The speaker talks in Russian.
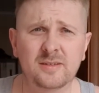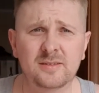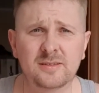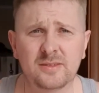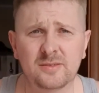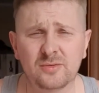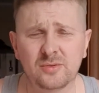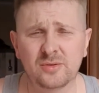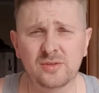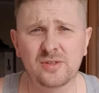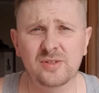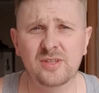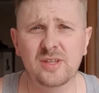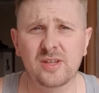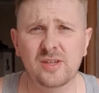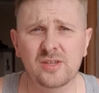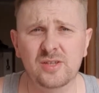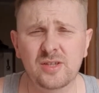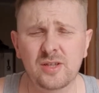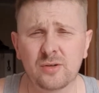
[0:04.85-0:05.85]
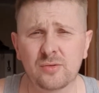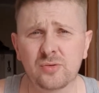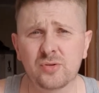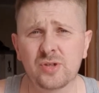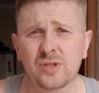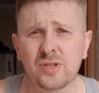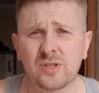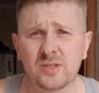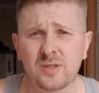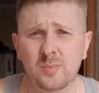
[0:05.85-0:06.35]
Давно достаточно уже
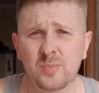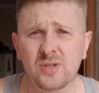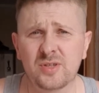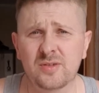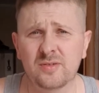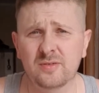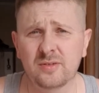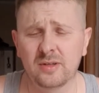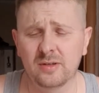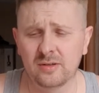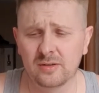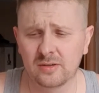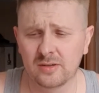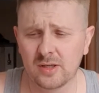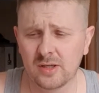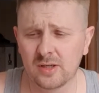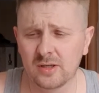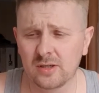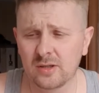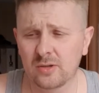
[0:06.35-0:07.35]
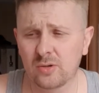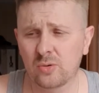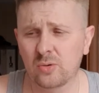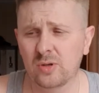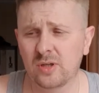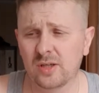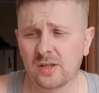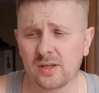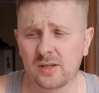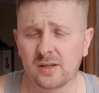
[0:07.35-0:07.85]
не записывали
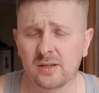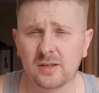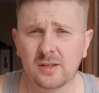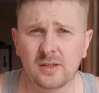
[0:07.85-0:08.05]
ролики.